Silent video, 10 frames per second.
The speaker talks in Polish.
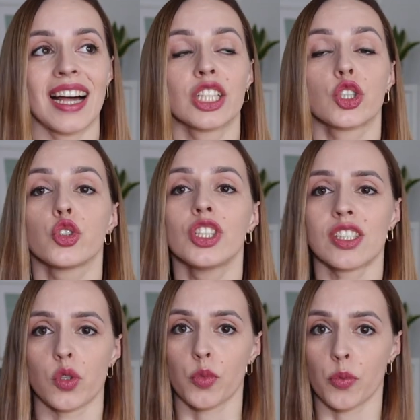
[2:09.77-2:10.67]
ale to
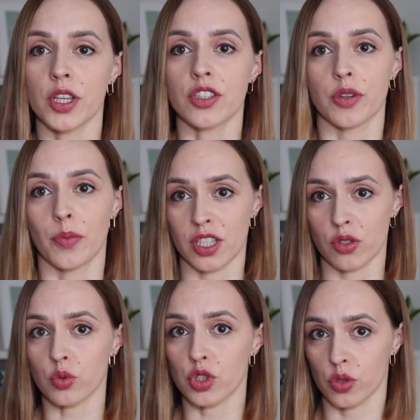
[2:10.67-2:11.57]
nie są po pierwsze
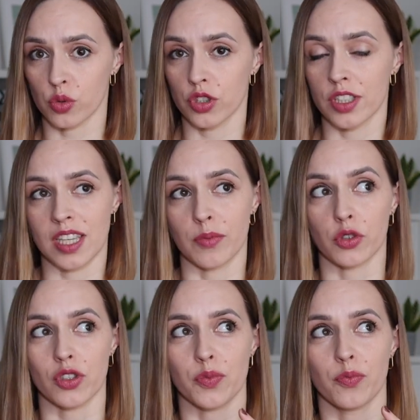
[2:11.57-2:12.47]
bardzo duże różnice,
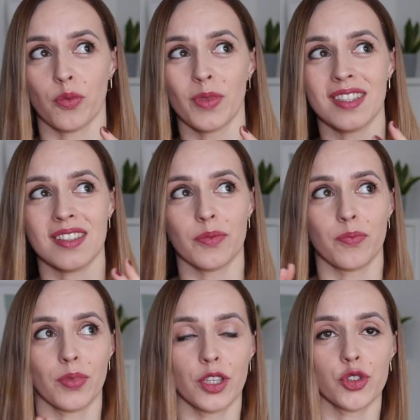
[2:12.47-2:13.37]
bo to jest pomiędzy
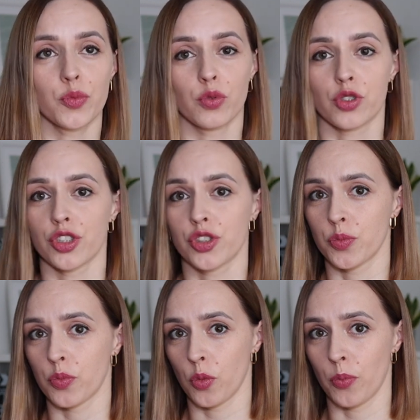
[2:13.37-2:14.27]

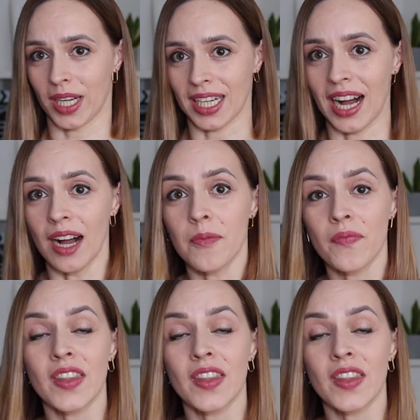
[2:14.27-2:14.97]
5,5-6,5 pH.